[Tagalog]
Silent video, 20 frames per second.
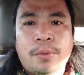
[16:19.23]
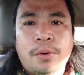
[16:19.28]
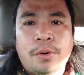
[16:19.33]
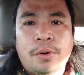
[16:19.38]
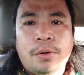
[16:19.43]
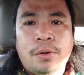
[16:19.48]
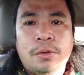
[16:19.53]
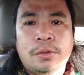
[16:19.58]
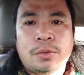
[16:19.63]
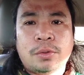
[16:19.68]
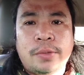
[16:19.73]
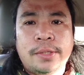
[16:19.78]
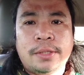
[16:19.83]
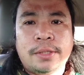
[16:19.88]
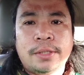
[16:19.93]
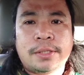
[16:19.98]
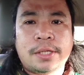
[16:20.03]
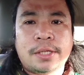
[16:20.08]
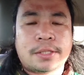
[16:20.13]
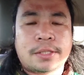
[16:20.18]

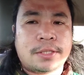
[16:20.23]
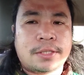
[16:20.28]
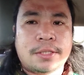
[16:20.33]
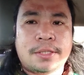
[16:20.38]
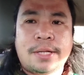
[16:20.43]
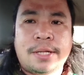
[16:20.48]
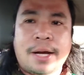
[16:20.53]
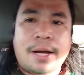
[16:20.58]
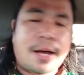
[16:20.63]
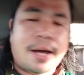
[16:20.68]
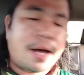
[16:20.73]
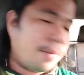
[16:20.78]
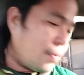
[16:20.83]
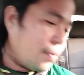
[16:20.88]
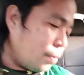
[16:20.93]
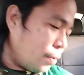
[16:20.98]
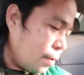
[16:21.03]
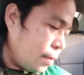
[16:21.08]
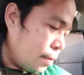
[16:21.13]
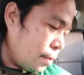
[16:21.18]
4.26 ng
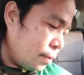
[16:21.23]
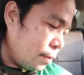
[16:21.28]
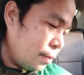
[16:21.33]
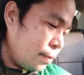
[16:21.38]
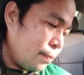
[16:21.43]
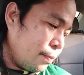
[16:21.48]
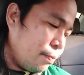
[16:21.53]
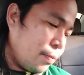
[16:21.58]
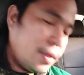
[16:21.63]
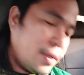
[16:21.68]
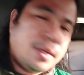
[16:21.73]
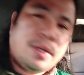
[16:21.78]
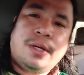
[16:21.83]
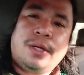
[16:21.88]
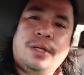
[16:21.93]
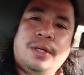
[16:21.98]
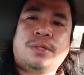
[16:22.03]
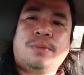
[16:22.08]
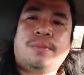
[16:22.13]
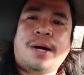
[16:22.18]
hapon
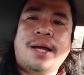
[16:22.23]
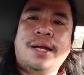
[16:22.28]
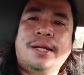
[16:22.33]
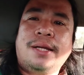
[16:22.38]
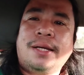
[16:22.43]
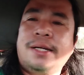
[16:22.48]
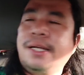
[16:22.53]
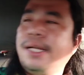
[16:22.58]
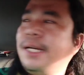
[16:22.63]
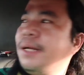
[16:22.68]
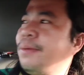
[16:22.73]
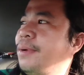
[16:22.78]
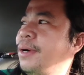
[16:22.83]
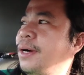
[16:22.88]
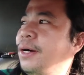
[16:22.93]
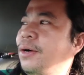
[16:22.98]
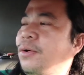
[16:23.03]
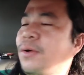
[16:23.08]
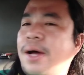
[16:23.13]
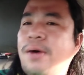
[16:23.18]
so bali kanina
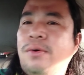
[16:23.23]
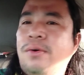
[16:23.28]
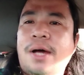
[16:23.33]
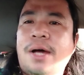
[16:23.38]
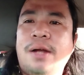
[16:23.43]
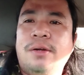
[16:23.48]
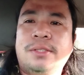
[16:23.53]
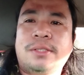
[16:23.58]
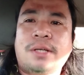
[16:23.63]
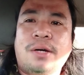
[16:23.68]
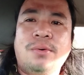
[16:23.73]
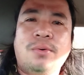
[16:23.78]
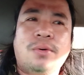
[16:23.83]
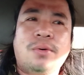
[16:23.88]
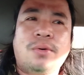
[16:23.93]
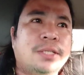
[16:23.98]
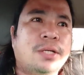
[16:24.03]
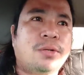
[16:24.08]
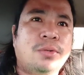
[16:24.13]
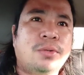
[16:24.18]
mga kaurakon halos ang
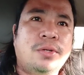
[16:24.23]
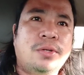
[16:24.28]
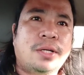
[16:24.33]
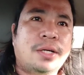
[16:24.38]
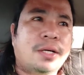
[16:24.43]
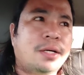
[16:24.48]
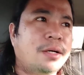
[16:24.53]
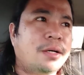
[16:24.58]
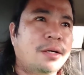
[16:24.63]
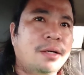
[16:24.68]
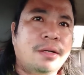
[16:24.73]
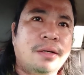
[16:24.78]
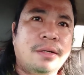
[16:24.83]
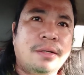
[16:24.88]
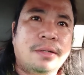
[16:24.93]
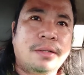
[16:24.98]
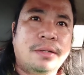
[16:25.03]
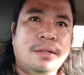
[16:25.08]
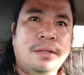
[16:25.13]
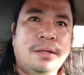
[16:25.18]
oras ako doon
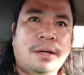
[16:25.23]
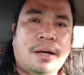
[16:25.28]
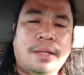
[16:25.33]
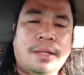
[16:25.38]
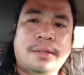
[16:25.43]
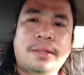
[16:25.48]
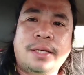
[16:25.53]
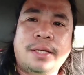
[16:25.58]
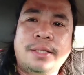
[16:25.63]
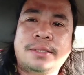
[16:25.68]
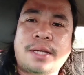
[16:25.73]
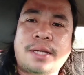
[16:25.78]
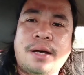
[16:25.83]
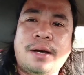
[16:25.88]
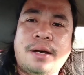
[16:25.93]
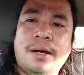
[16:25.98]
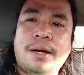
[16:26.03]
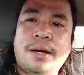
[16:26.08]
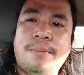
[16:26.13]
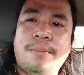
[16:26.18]
nagantay
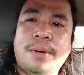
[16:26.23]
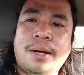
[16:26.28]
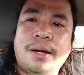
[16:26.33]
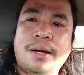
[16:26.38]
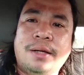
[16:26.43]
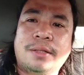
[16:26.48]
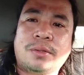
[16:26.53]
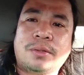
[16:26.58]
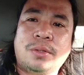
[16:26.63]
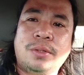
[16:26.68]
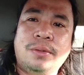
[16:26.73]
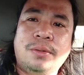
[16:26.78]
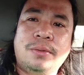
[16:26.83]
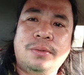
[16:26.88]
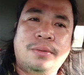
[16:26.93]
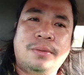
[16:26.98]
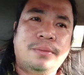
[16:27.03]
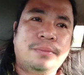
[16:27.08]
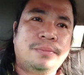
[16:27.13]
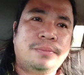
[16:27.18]
sa manggang toyo
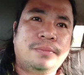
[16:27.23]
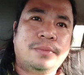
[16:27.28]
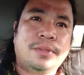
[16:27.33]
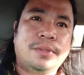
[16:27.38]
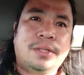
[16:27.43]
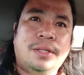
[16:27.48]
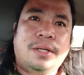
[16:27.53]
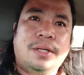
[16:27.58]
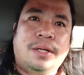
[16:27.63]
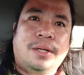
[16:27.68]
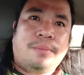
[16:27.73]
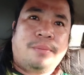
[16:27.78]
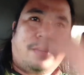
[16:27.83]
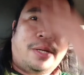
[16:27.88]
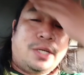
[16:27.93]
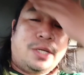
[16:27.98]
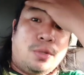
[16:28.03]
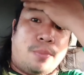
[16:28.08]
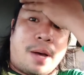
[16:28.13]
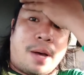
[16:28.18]

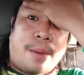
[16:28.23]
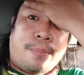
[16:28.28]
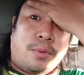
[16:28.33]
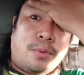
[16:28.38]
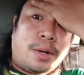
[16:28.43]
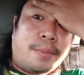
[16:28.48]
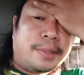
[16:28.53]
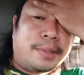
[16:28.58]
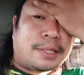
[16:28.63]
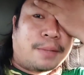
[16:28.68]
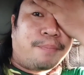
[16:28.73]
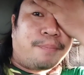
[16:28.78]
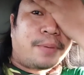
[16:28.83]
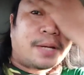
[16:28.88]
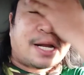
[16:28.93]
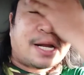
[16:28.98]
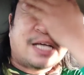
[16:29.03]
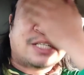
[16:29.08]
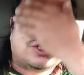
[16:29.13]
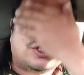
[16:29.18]
may dumapo naman isang
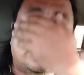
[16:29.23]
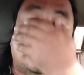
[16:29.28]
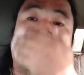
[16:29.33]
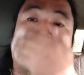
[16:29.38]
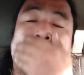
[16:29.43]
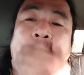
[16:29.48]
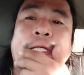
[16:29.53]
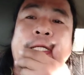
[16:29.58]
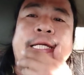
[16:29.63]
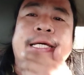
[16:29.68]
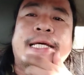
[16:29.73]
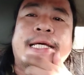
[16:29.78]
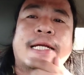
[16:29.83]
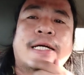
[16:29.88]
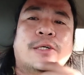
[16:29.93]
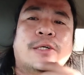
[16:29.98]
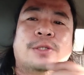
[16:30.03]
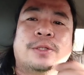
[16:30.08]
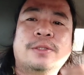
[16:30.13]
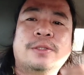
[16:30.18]
piraso nung
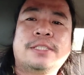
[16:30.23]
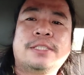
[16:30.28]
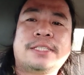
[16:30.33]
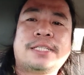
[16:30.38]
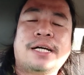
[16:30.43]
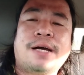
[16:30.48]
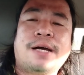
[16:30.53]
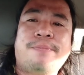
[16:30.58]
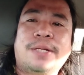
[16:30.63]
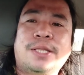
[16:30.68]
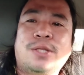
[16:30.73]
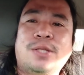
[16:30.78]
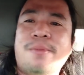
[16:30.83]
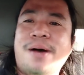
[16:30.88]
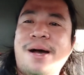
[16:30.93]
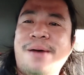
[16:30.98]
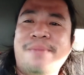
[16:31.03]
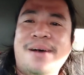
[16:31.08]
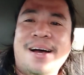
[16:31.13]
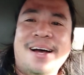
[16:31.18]
tinira ko sa sanga
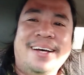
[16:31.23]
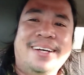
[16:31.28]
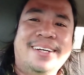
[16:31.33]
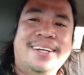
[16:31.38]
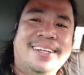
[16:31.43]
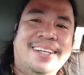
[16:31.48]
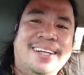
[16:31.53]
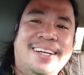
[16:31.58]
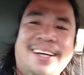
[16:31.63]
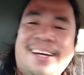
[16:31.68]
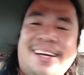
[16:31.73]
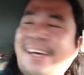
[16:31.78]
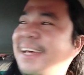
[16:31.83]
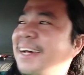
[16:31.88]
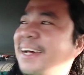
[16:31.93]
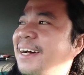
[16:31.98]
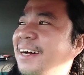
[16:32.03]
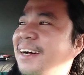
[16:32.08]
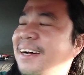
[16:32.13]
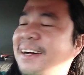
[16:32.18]
patumama.
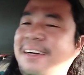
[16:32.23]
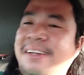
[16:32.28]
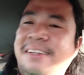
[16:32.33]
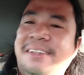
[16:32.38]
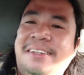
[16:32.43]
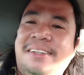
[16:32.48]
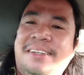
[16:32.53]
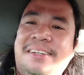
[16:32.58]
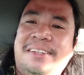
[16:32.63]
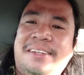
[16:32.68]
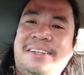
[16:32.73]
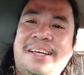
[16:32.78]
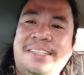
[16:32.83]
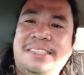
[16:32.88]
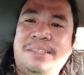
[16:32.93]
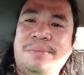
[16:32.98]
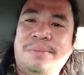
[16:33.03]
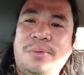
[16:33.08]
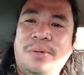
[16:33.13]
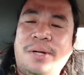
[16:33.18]
kaya
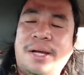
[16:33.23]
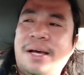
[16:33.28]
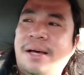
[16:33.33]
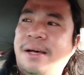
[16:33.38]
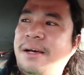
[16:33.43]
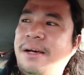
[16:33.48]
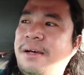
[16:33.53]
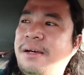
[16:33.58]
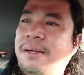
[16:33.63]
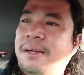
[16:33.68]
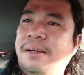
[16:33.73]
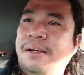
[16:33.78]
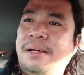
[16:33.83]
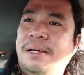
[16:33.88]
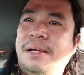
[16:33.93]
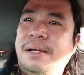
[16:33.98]
naisip ko na